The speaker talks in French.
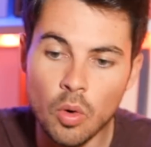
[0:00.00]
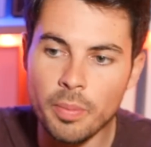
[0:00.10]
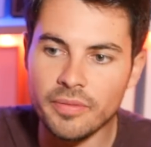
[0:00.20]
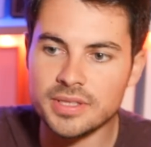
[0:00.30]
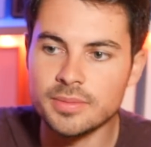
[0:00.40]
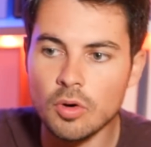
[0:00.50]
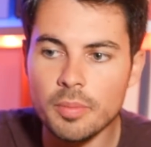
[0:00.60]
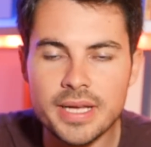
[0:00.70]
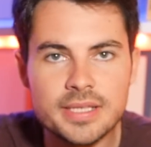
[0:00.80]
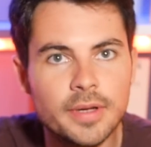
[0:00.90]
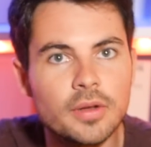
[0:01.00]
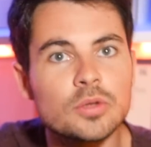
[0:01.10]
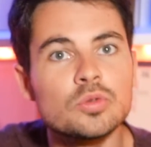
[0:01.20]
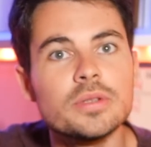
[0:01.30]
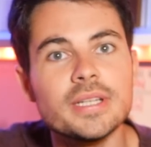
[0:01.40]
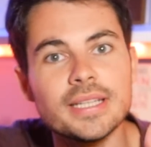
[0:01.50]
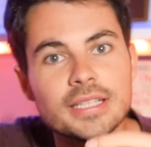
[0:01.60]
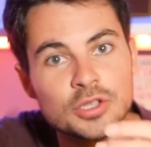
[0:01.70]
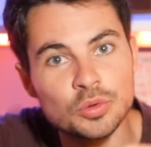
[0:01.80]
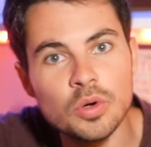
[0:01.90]
gros, pas forcément obèses, mais on a toujours été
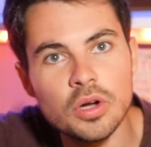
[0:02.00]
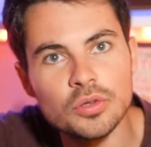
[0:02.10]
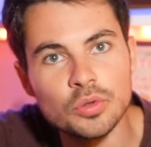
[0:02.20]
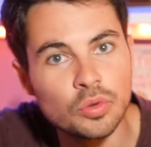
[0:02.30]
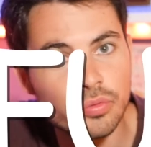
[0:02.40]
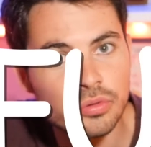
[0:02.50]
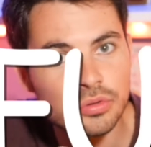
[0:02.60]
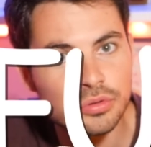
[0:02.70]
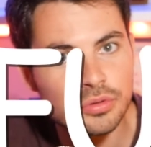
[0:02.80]
des joueurs de Dofus.